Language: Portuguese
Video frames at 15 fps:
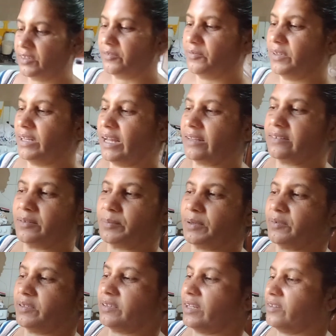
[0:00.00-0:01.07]
Vou virar assim para
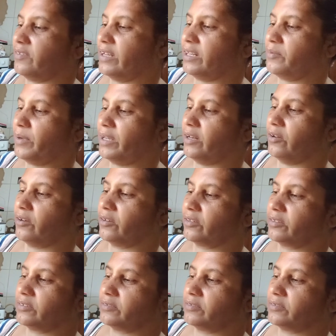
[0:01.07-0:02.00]
vocês verem melhor.